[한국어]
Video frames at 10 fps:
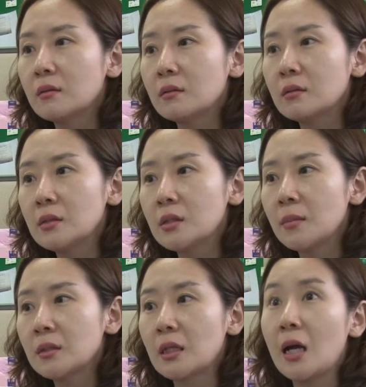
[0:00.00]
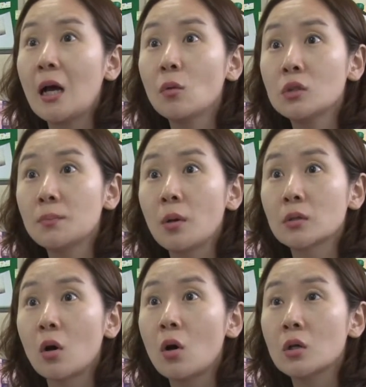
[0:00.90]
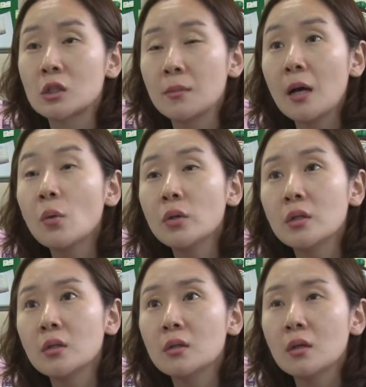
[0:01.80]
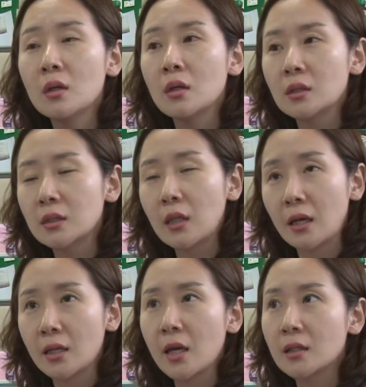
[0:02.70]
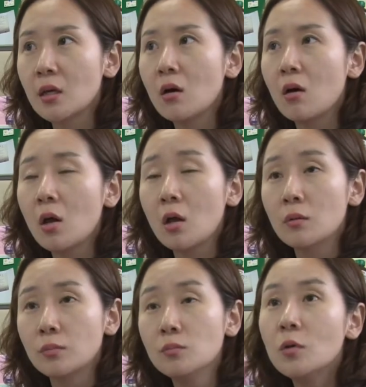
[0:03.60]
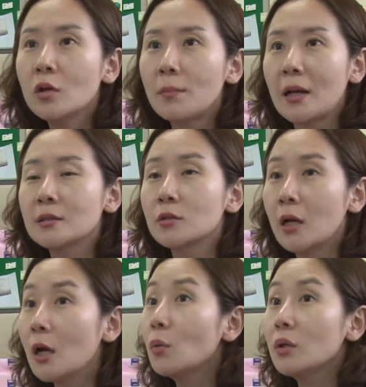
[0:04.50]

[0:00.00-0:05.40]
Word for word: 그렇지만 자기 하고 싶어서 지금 하고 있는 그 단계에서 분명히 발전을 하고